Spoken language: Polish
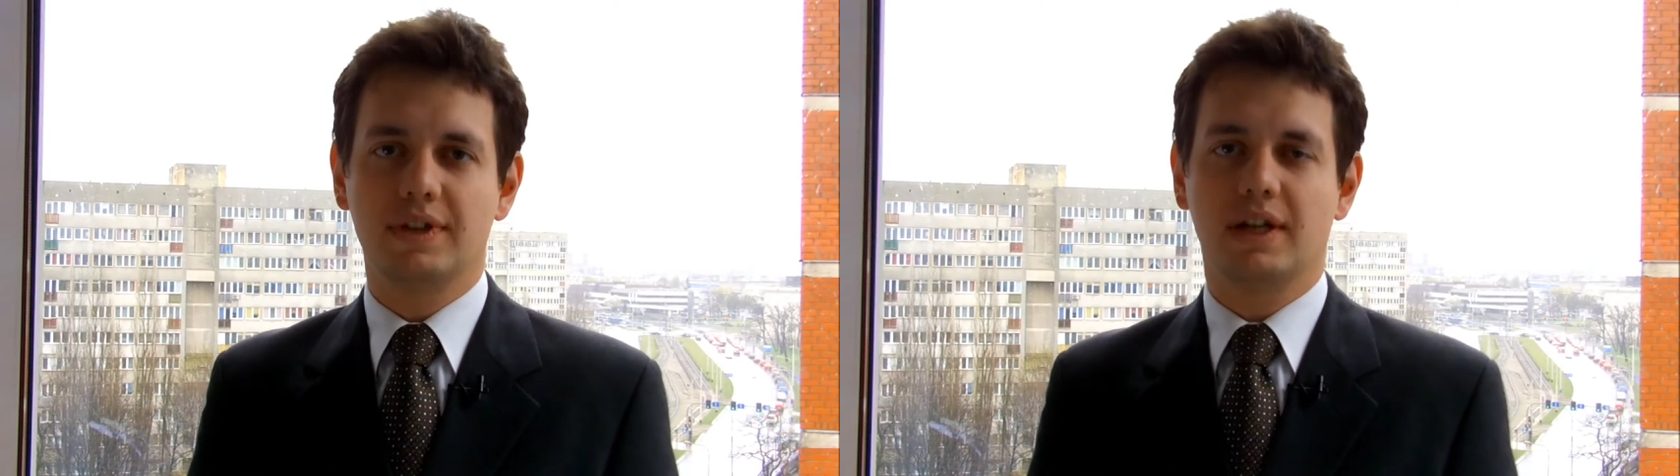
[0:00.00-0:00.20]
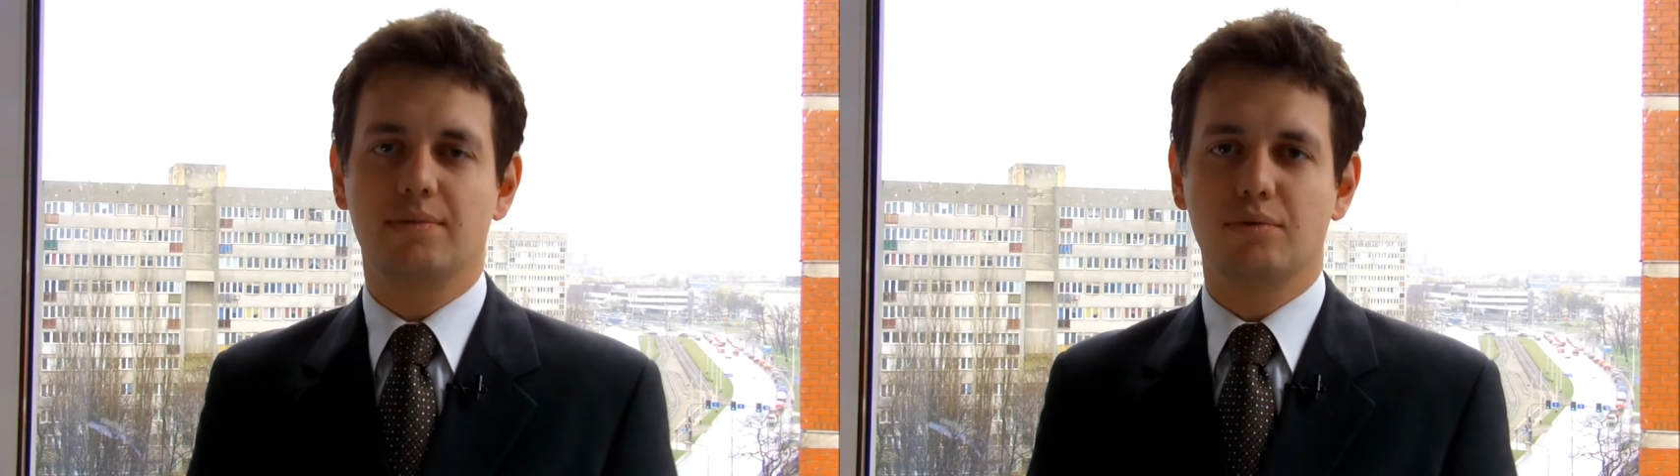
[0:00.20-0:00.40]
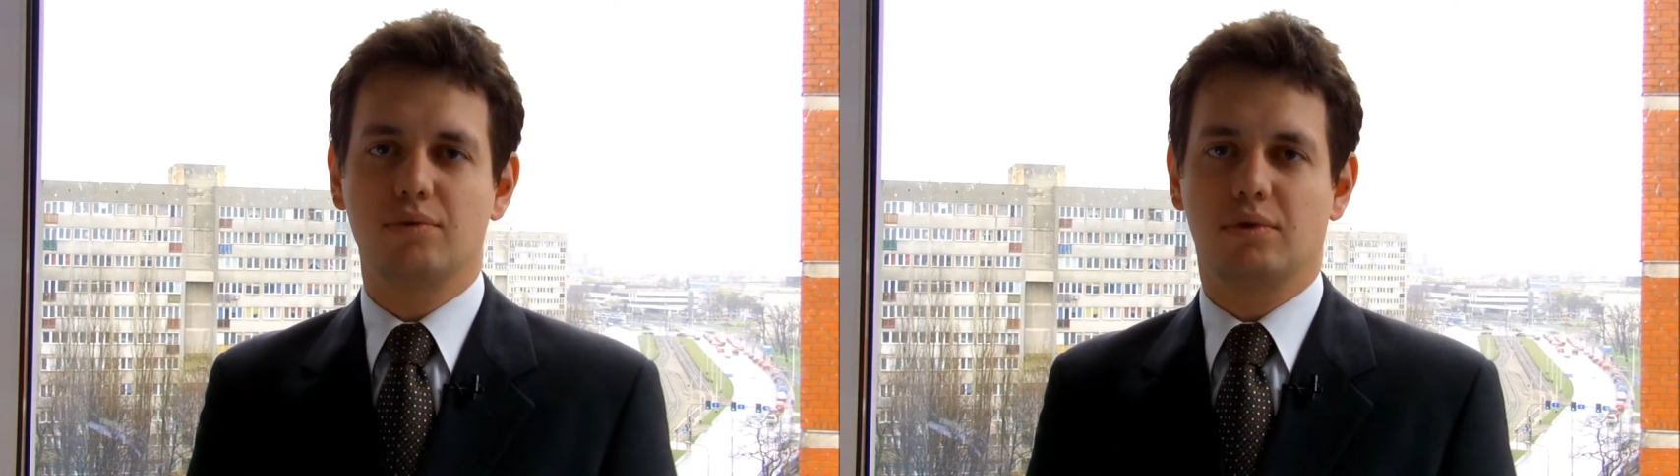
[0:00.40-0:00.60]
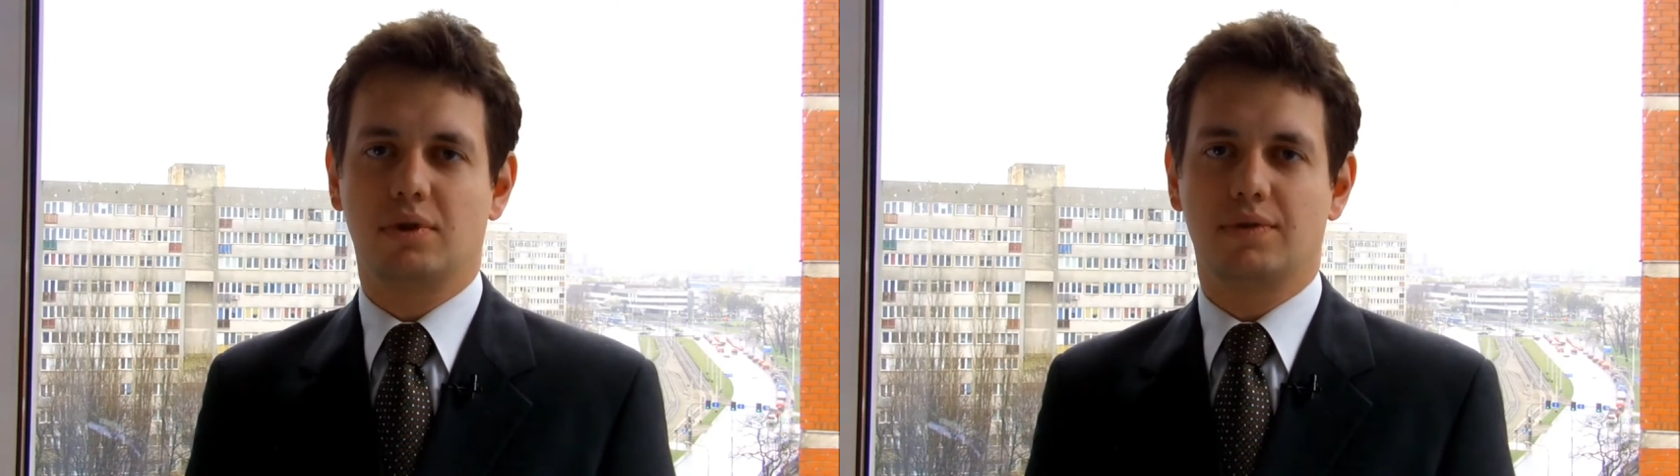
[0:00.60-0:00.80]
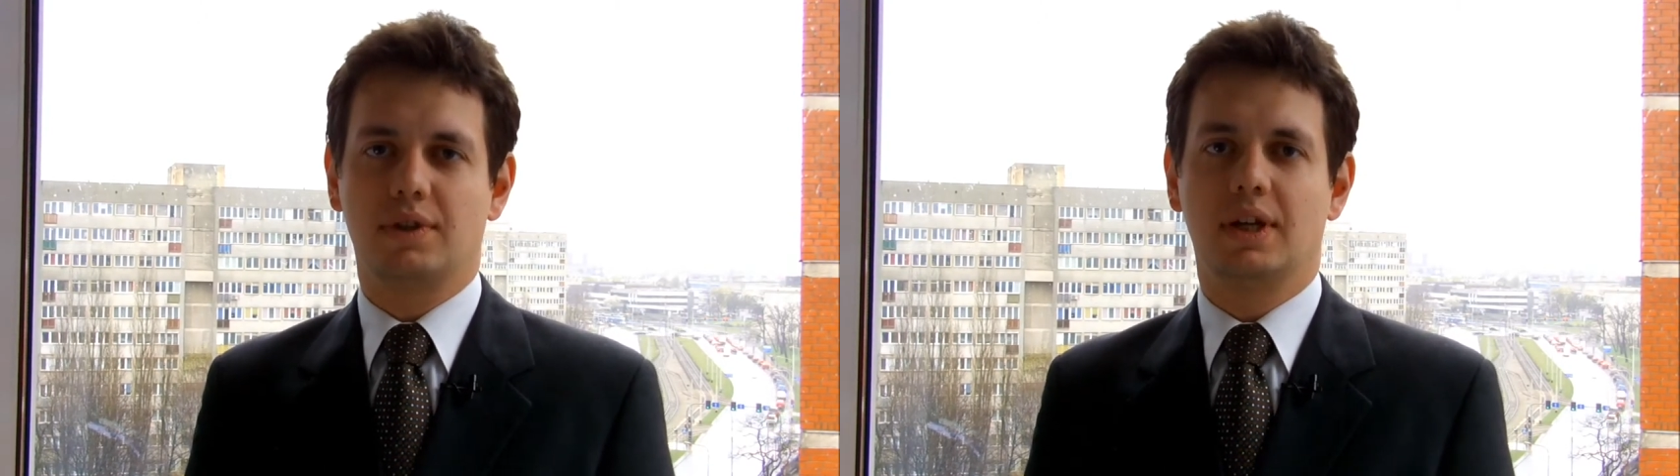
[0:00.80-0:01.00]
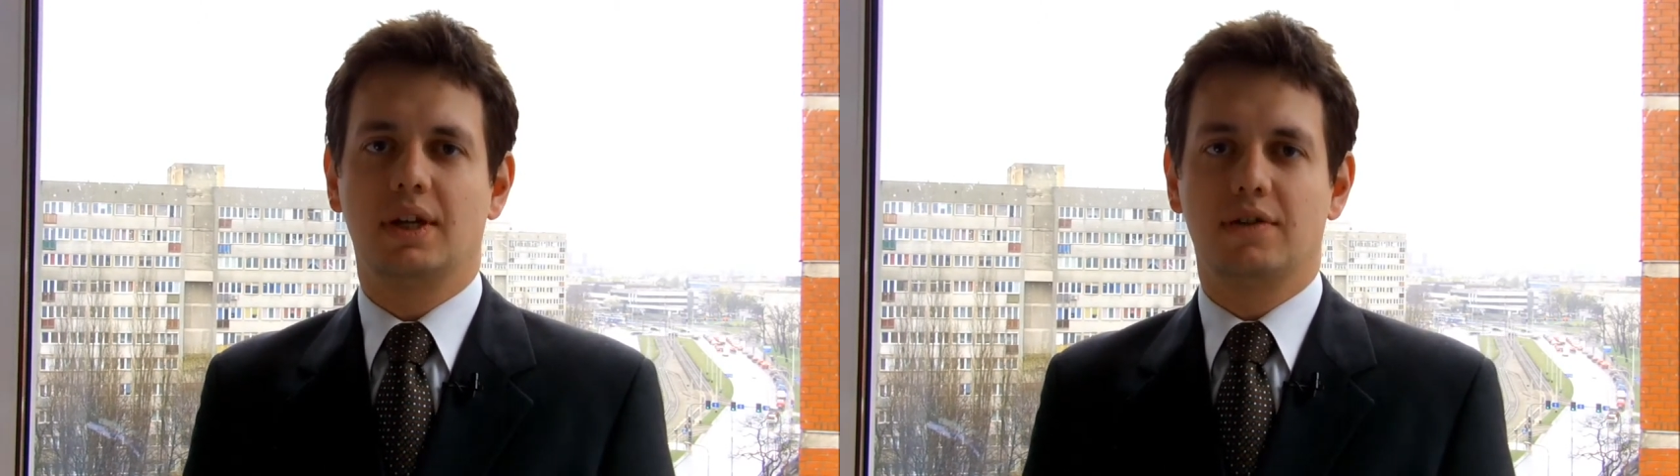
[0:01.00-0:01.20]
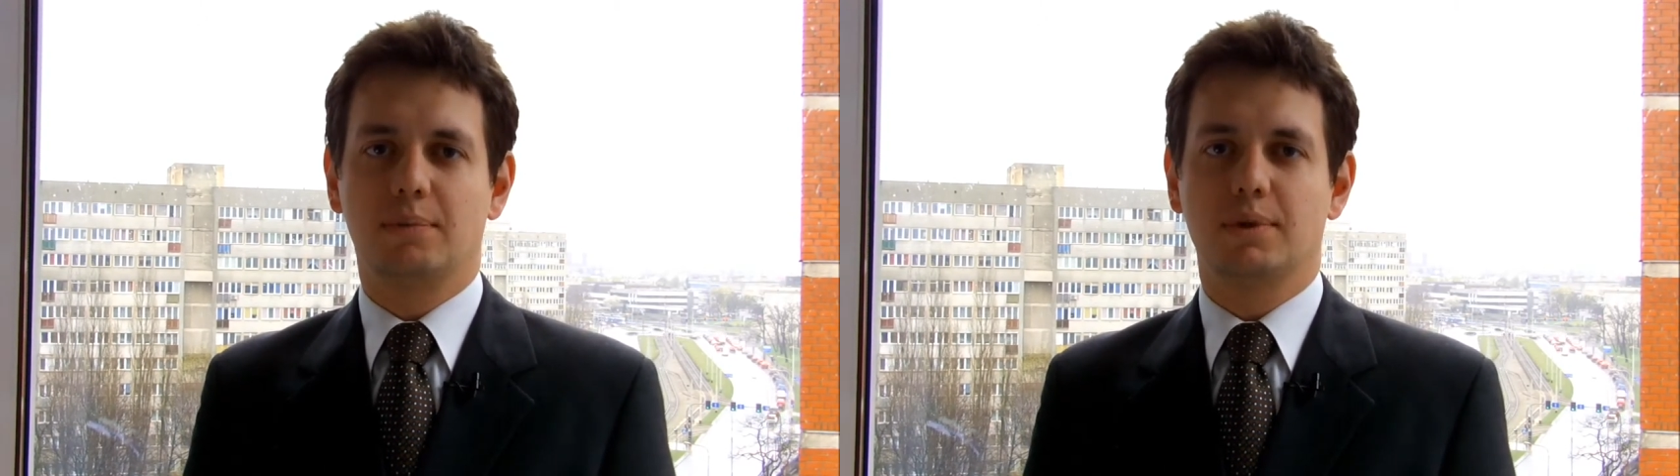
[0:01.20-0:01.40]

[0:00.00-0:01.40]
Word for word: jak i półhurtowy w